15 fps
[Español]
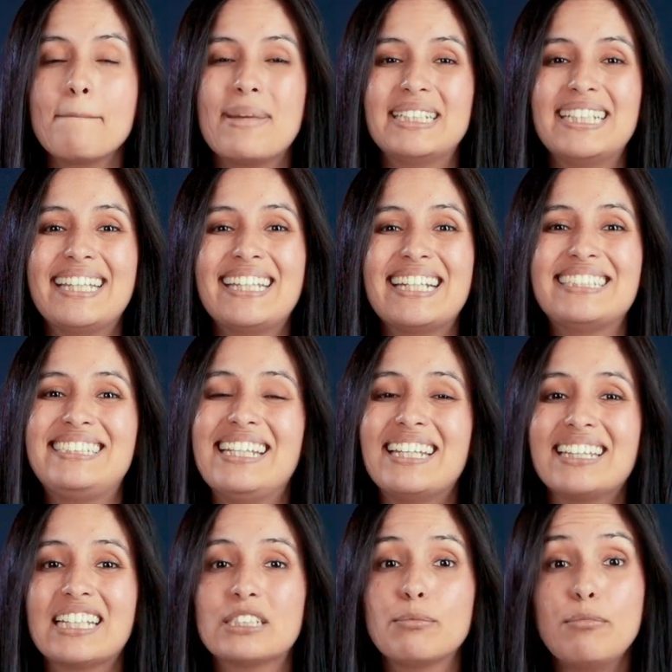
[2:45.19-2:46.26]
más de
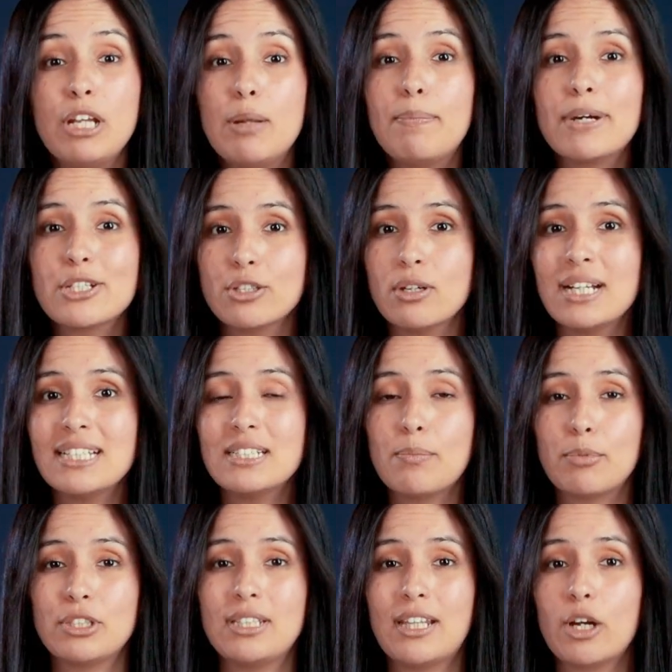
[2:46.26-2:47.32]
300.000 personas
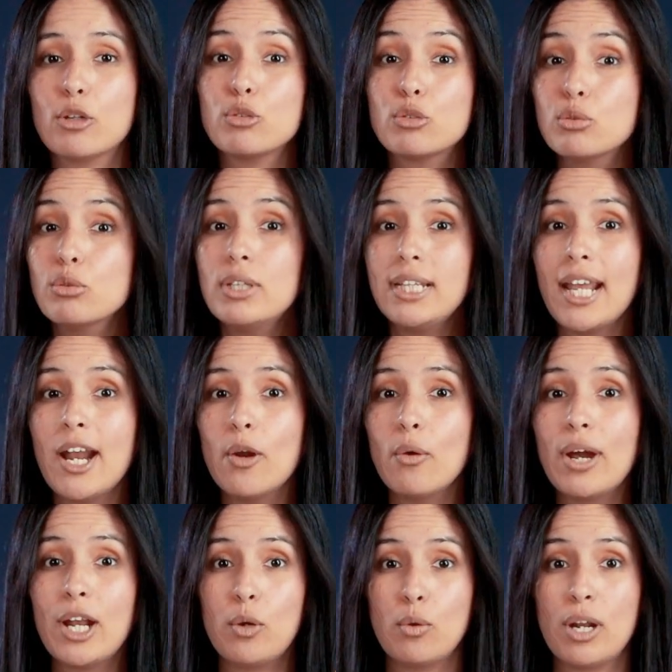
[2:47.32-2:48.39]
depositaron su
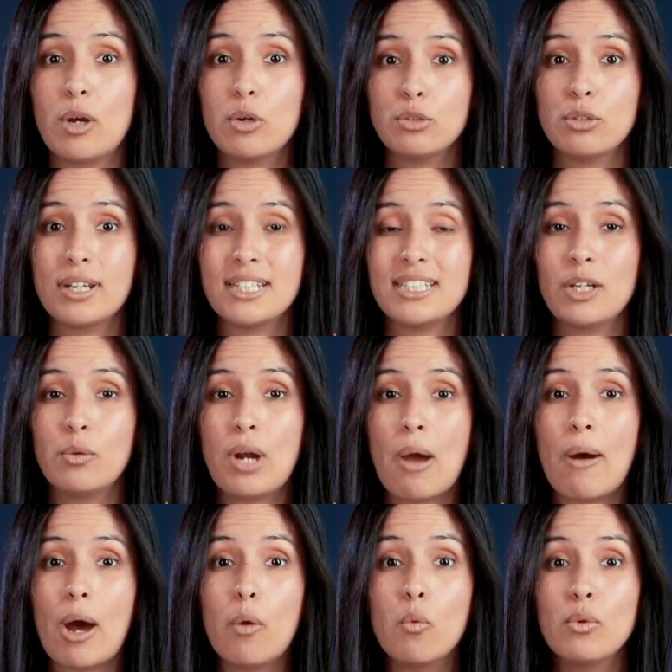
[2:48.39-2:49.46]
dinero en un negocio que
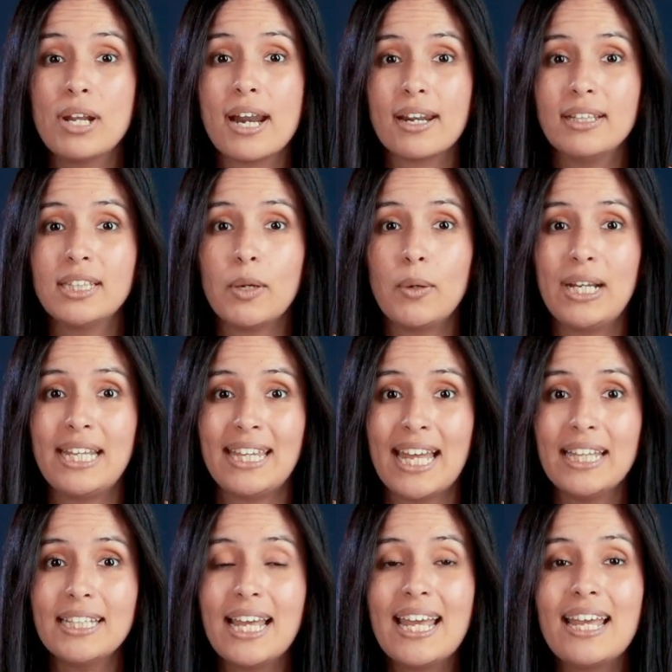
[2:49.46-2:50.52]
aseguraba una
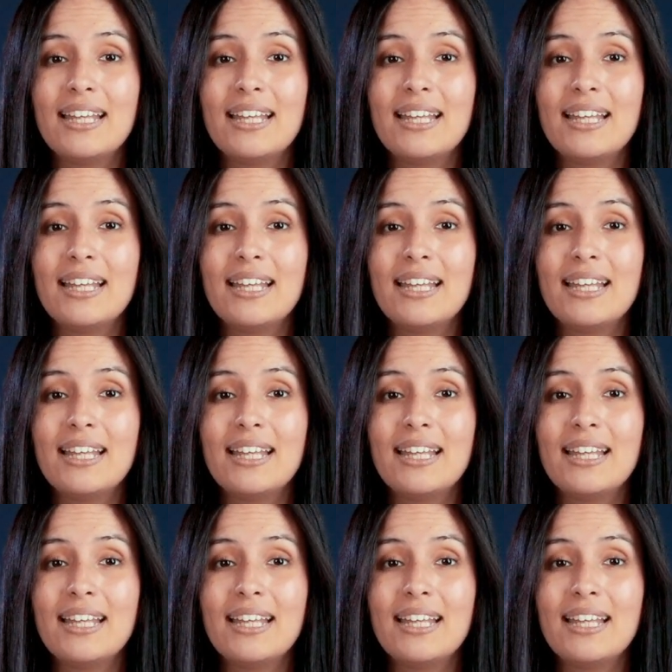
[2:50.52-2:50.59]
rentabilidad